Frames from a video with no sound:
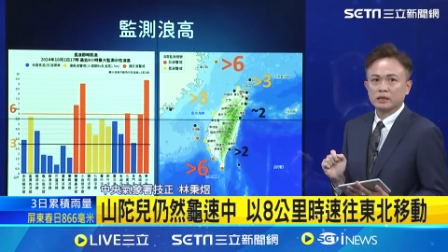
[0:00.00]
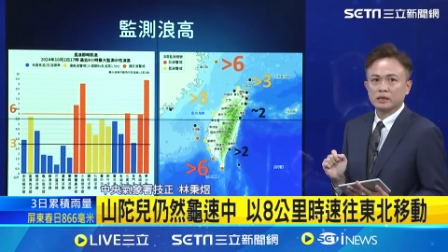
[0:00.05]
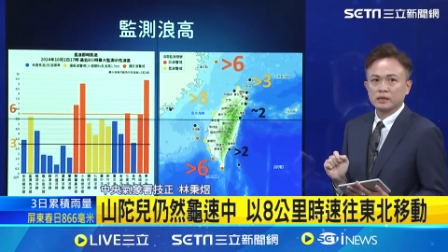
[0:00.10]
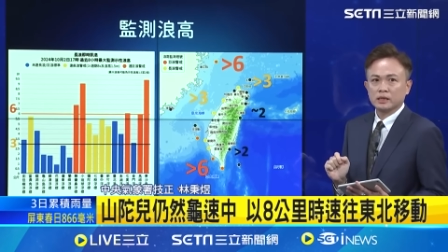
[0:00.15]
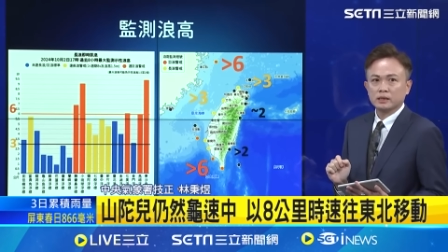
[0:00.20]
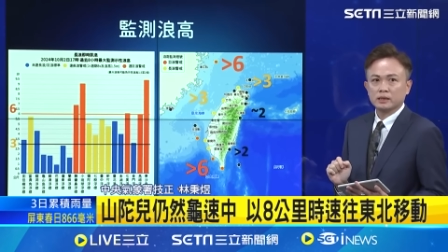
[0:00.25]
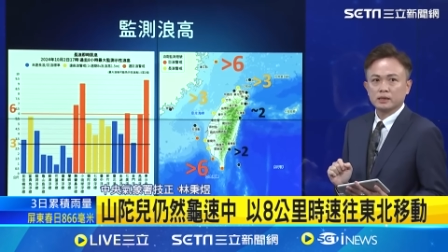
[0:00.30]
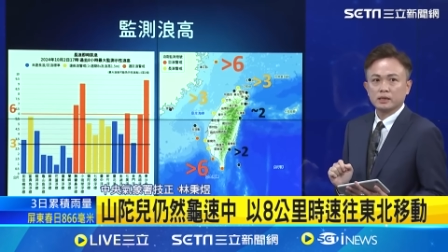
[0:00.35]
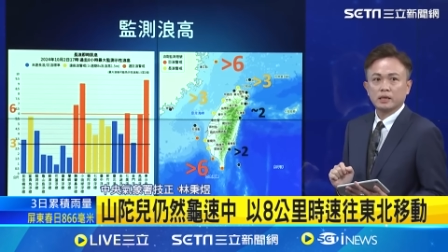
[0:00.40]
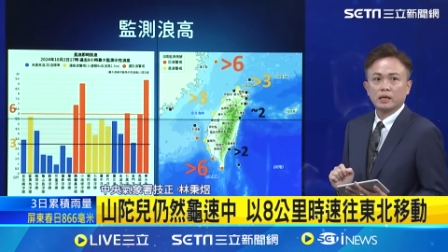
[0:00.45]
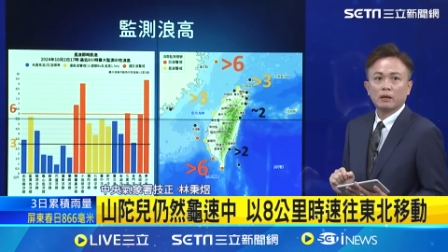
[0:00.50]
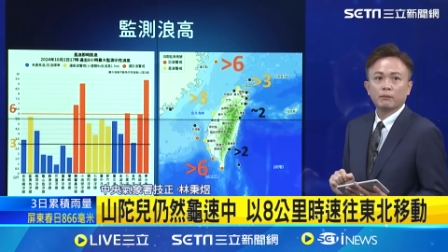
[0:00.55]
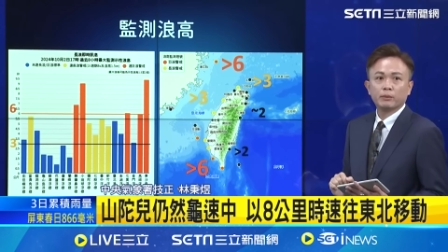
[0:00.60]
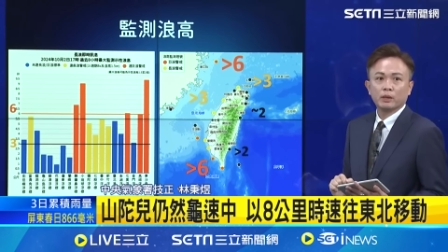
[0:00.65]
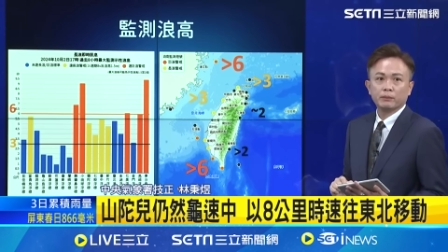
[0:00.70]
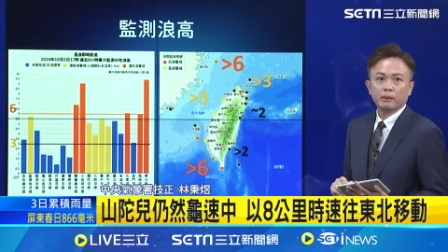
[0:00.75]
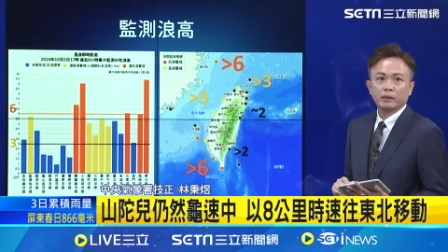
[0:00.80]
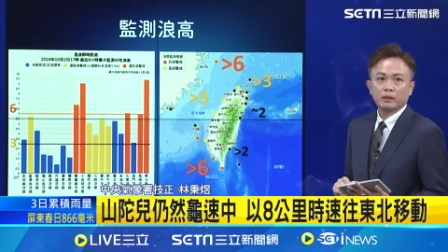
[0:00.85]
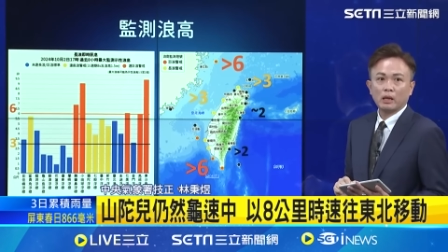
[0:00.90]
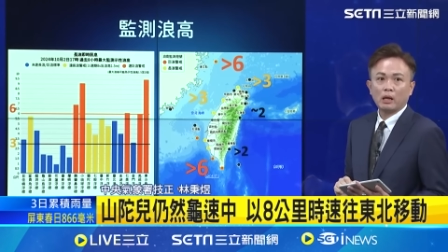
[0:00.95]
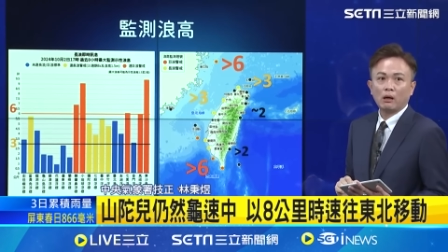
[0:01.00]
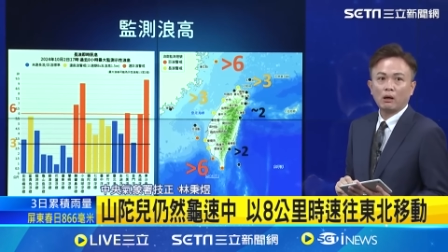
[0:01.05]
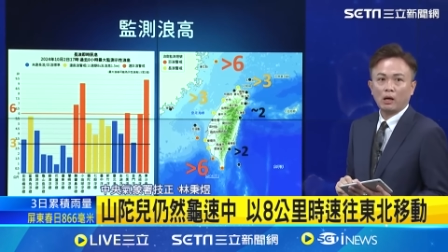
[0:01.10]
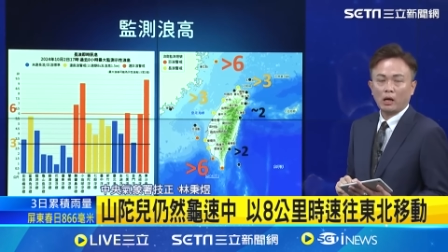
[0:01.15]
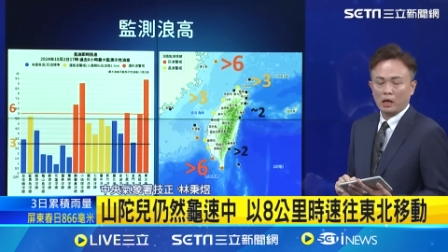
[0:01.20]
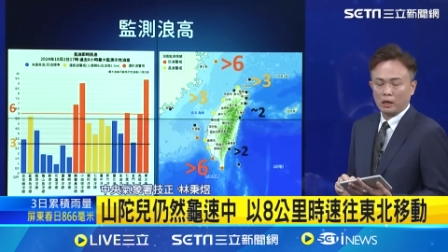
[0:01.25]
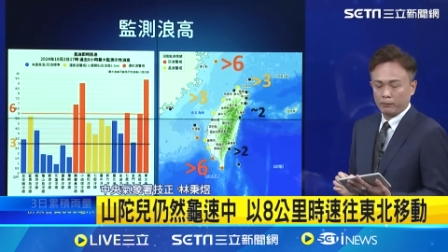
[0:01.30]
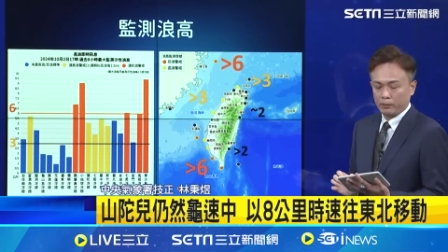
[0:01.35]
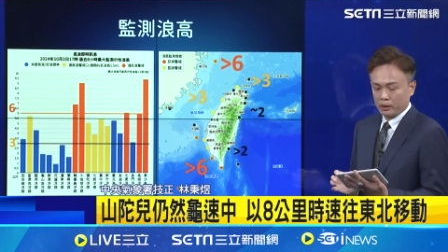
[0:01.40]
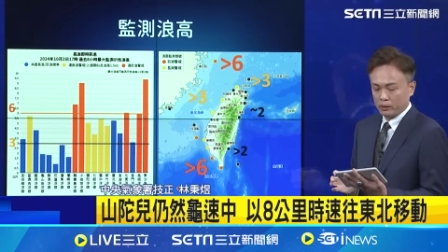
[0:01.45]
尽尽量避免到
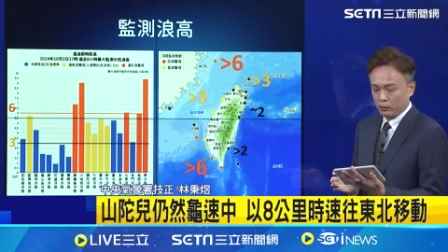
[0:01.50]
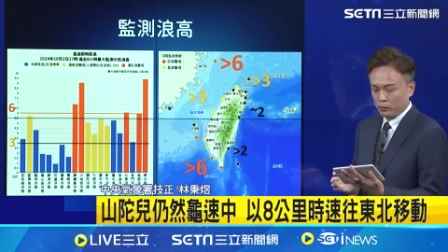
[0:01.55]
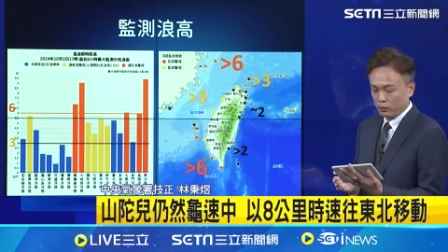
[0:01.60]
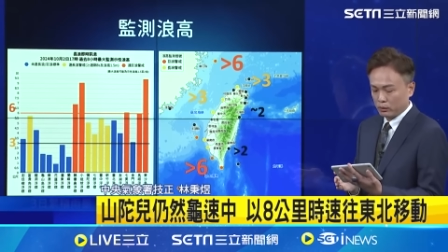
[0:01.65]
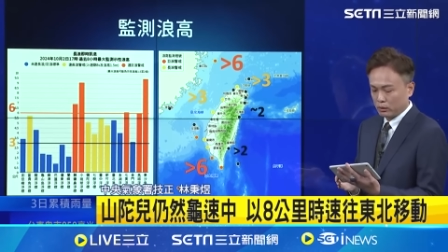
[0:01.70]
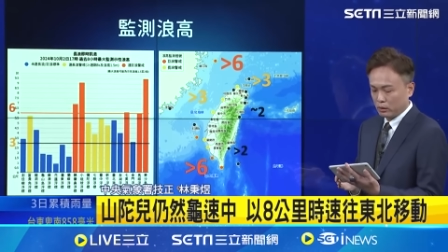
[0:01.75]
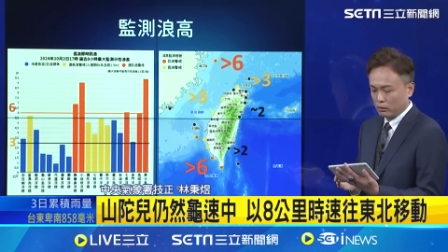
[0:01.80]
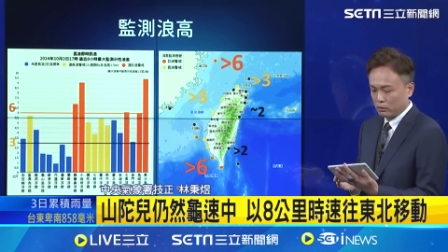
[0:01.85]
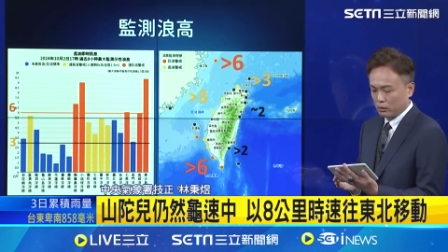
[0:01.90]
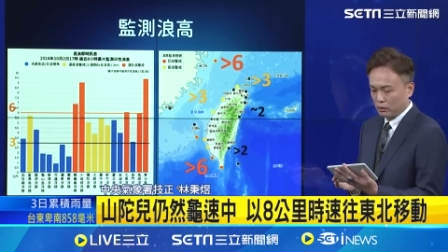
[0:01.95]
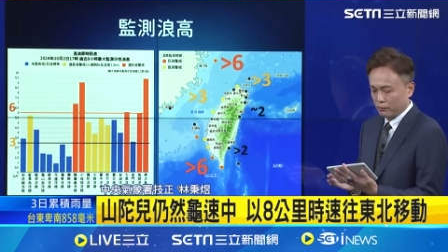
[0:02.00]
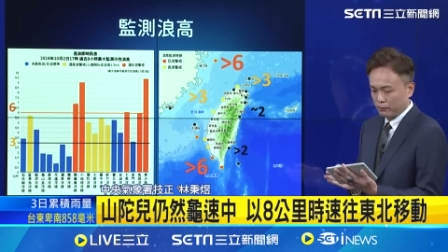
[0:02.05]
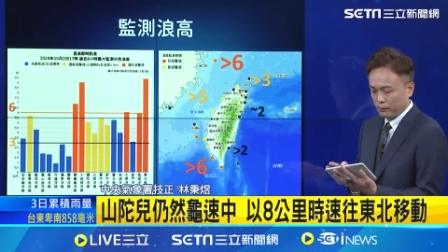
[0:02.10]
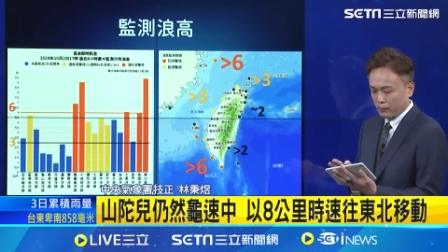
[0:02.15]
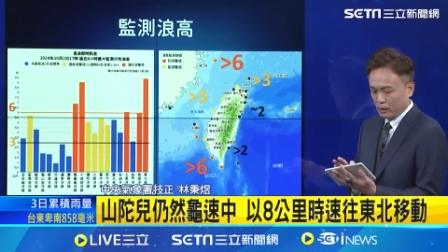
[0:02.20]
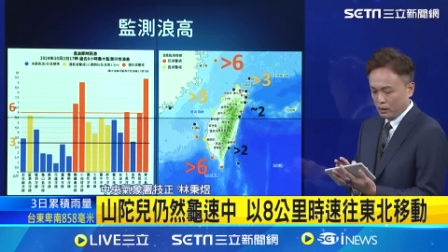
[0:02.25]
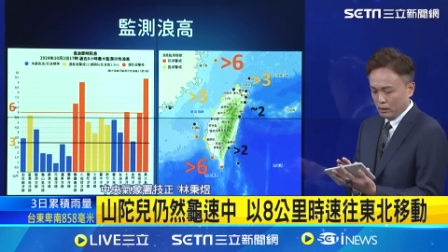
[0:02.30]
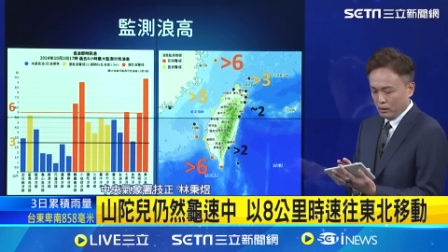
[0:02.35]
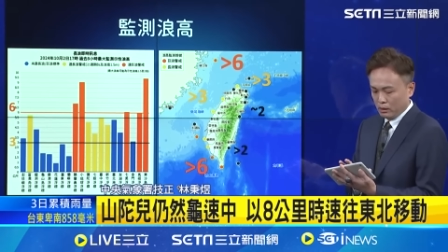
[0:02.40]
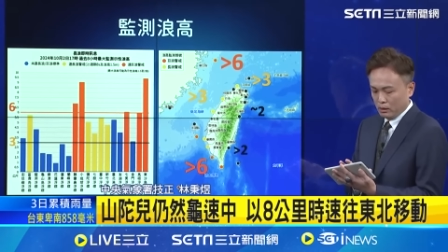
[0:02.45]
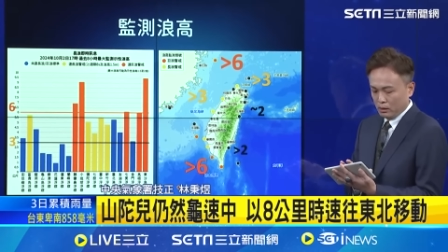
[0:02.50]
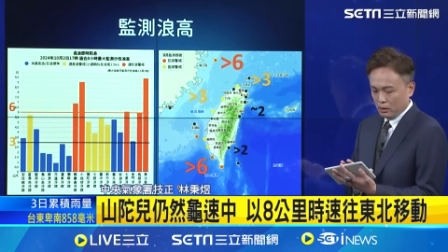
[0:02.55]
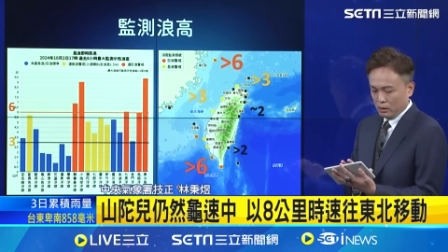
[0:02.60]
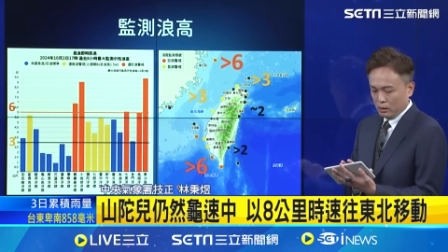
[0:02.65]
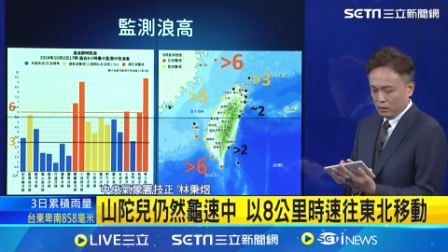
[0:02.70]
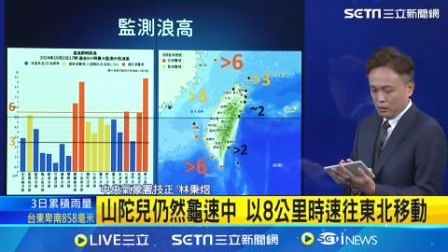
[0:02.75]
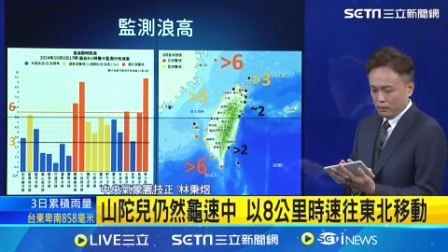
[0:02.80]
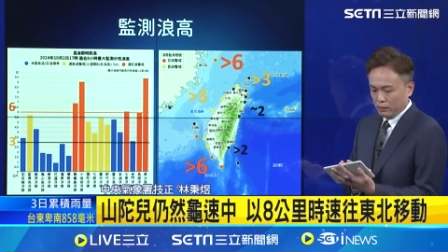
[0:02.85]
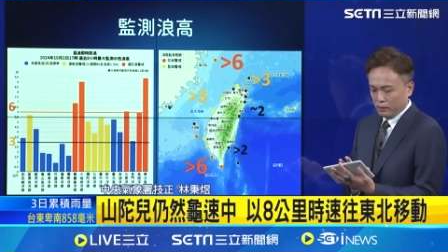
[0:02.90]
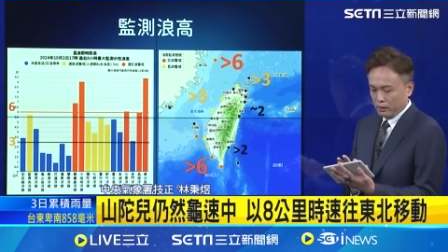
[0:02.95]
海边活动哦。
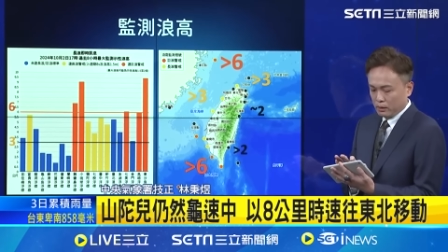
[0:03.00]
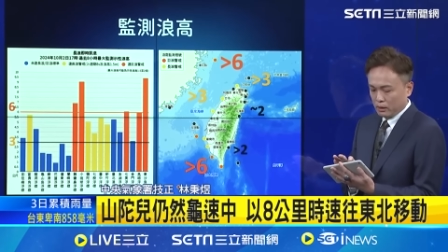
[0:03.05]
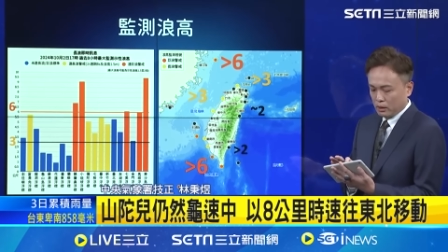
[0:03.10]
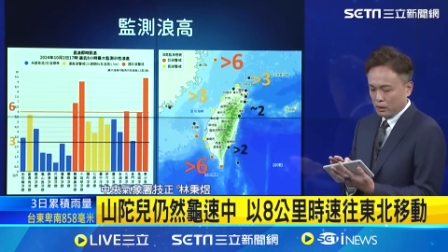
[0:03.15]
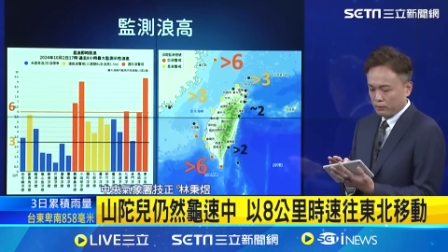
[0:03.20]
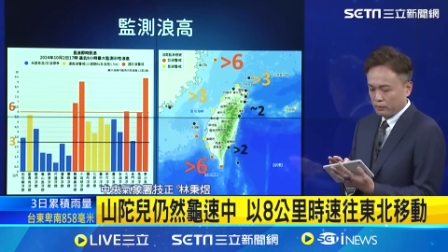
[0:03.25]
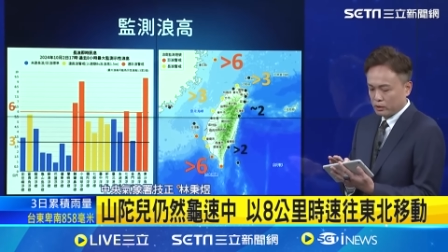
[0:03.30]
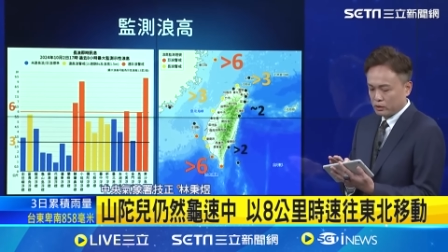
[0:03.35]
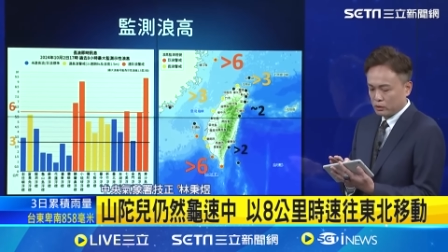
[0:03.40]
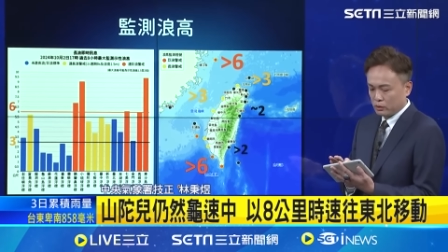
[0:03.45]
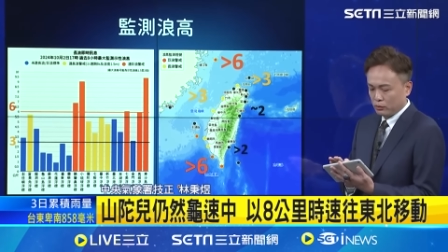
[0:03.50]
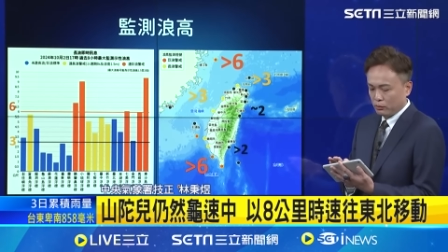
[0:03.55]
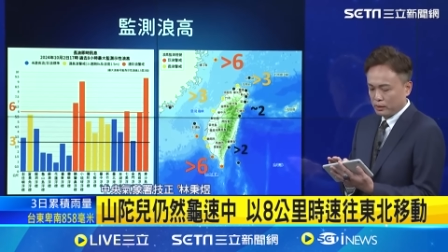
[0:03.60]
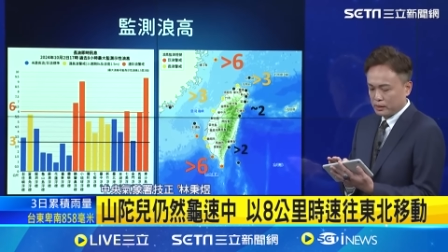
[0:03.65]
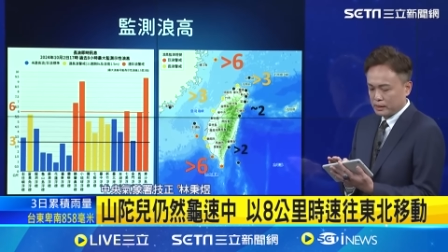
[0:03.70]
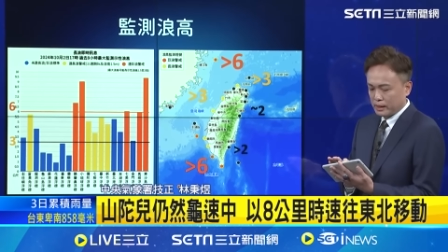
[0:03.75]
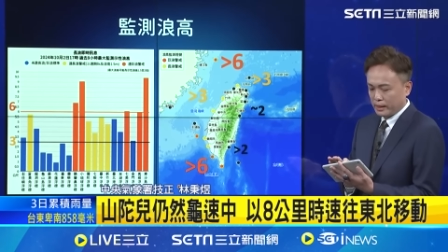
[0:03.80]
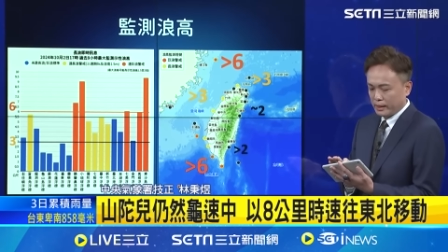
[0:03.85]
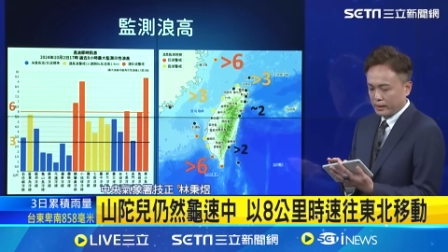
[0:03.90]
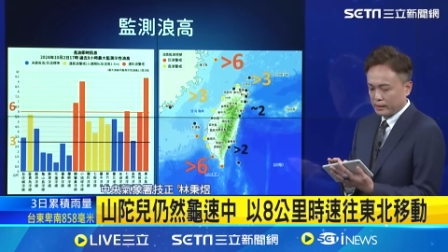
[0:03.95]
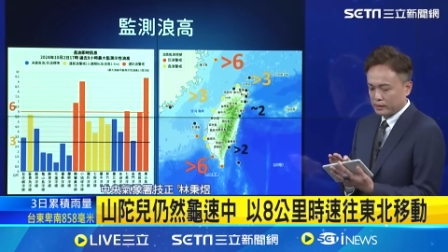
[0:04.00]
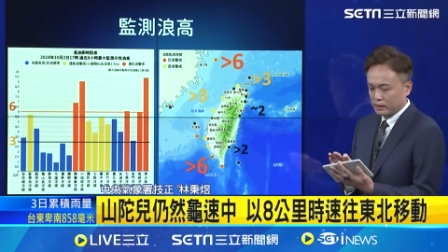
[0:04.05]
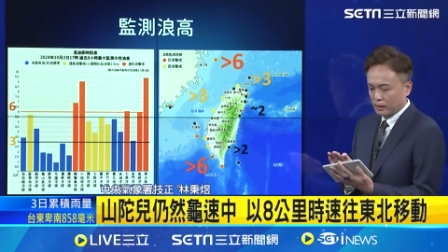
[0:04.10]
那么至于在